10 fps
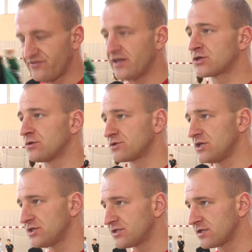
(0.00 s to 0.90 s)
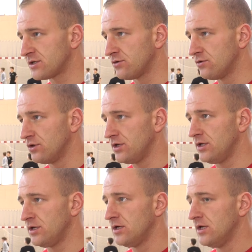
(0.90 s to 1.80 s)
większą część sezonu
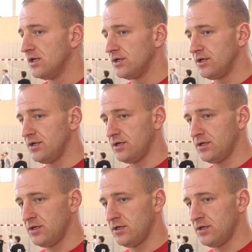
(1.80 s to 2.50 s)
i, i,